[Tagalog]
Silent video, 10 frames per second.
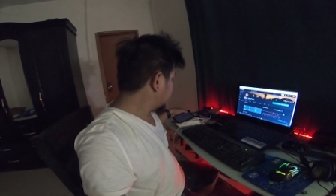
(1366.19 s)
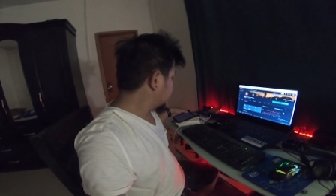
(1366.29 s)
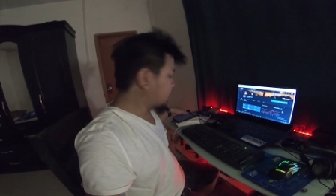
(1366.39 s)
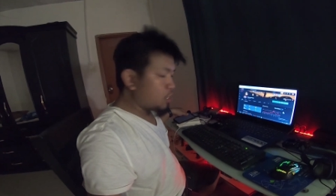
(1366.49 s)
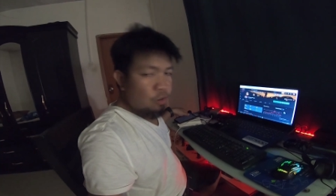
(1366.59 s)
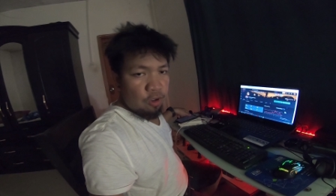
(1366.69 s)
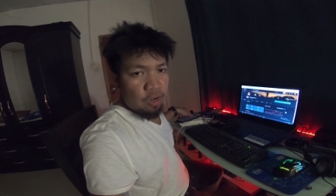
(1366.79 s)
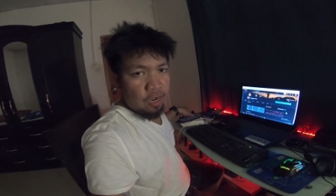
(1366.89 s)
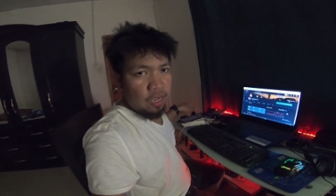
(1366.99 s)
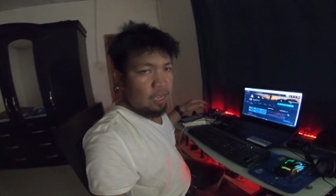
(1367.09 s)
That's all
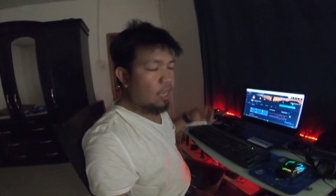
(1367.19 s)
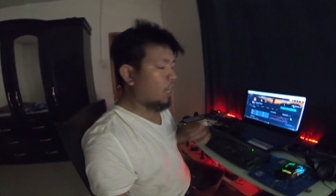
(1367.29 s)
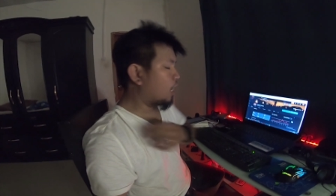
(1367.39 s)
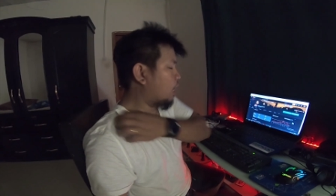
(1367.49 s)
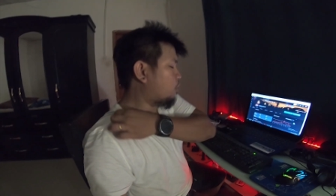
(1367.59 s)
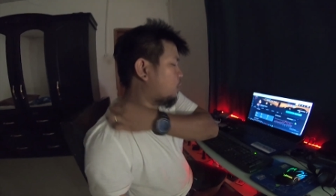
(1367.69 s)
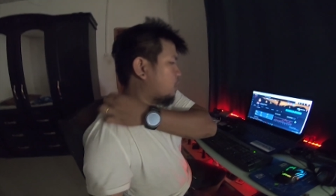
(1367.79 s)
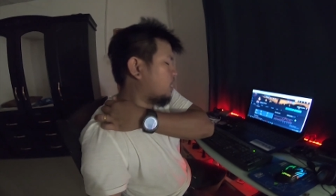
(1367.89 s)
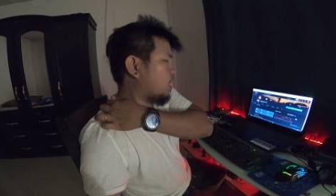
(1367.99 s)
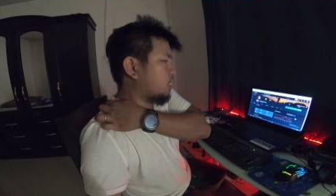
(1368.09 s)
uh, our
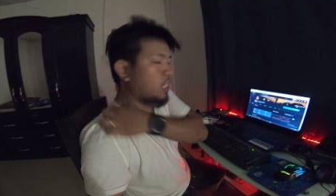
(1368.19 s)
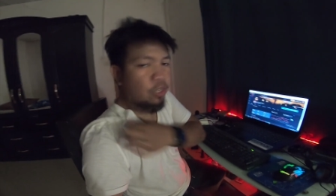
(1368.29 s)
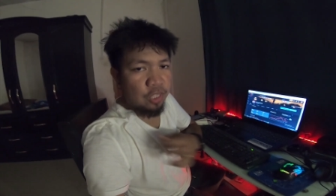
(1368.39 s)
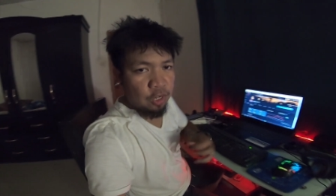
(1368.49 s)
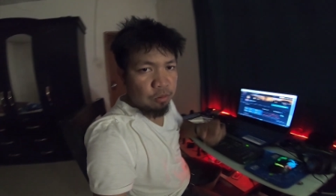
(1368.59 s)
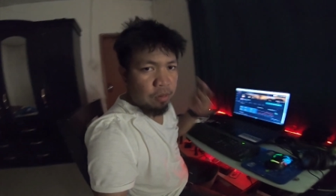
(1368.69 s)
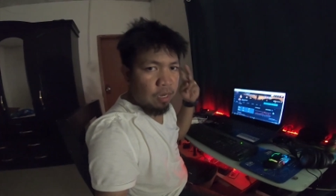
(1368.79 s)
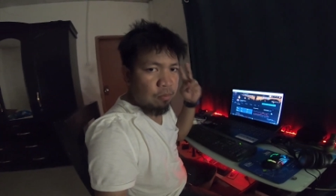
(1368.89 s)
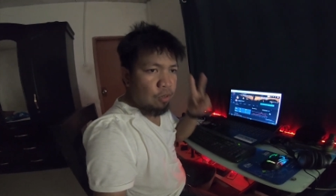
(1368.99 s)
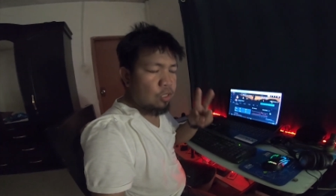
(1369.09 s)
uh, shout out
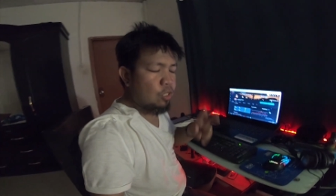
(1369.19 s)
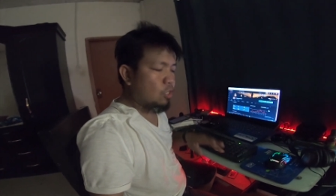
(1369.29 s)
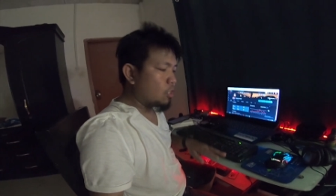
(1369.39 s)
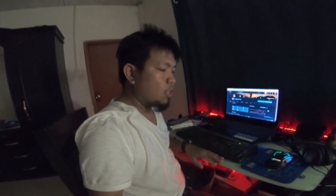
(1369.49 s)
mga boss.